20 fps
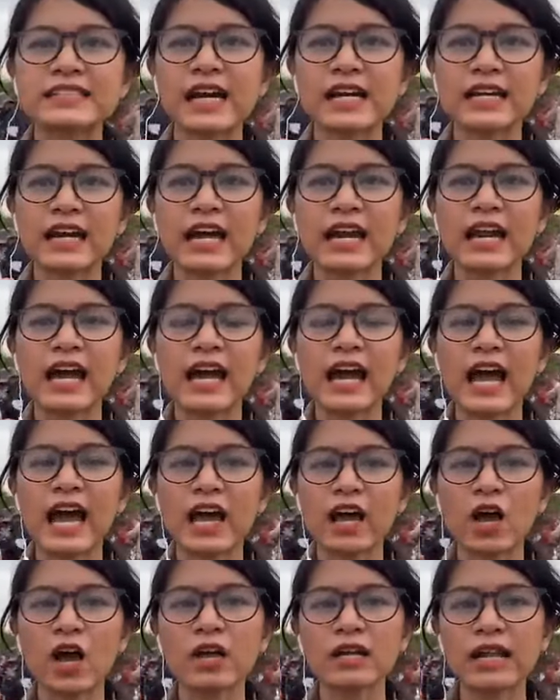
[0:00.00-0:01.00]
หลังจากนั้นนะ
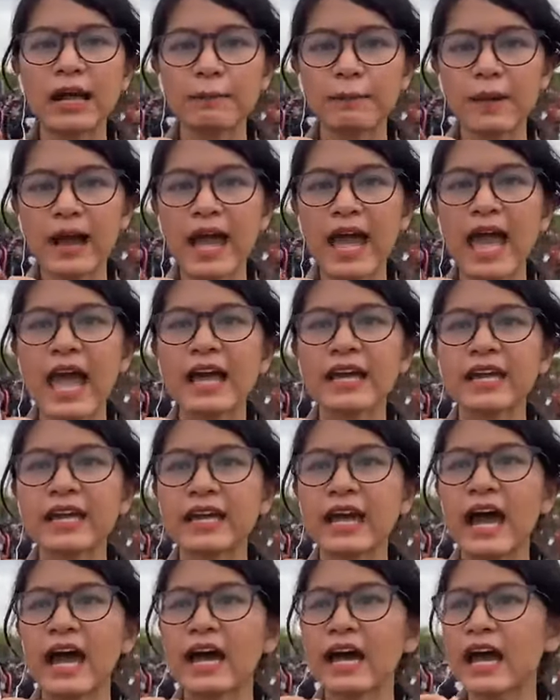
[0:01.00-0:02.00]
คะก็กลับมาแห้งอี
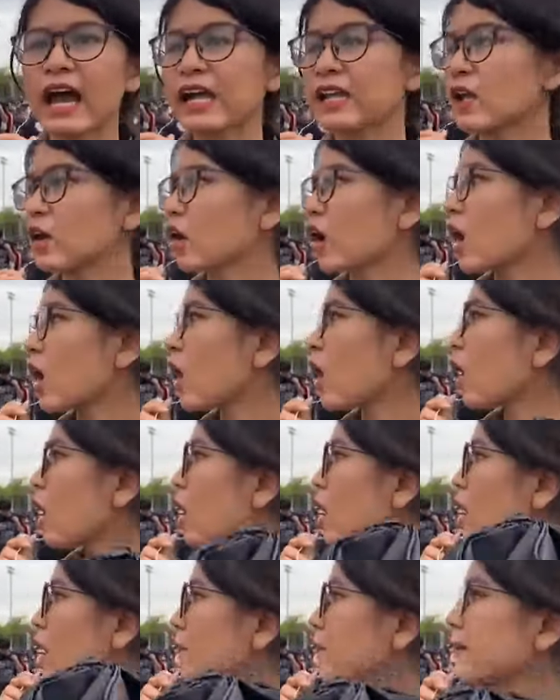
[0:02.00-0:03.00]
กครั้งค่ะแล้วก็
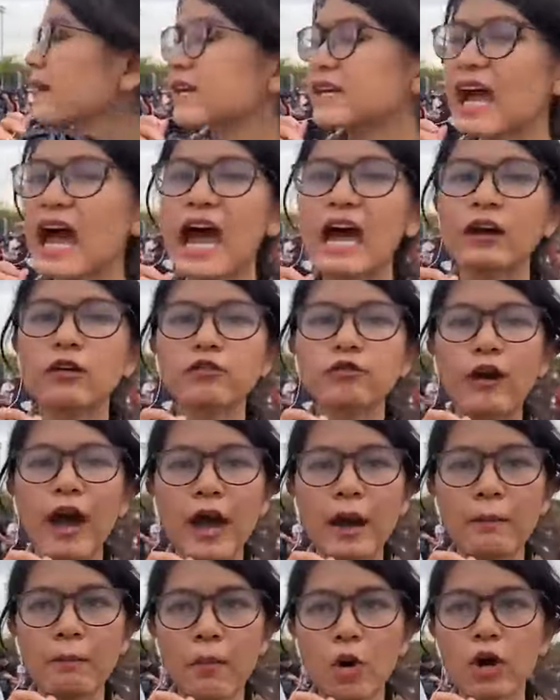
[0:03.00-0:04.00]
มีการ
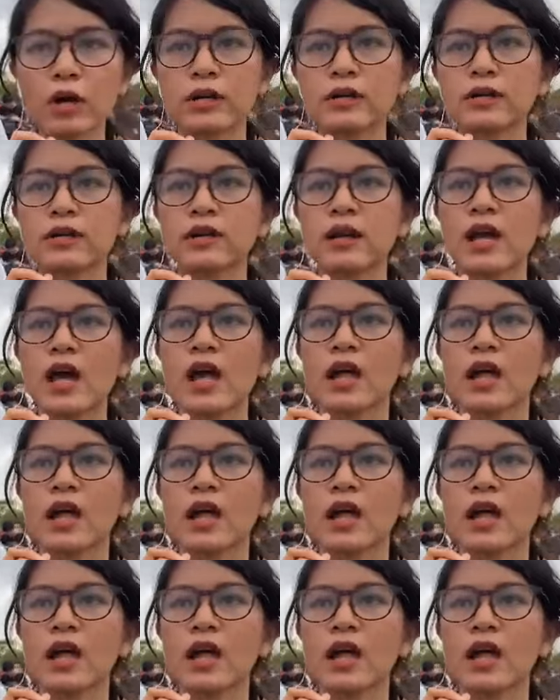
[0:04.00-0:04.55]
ฝังหมุด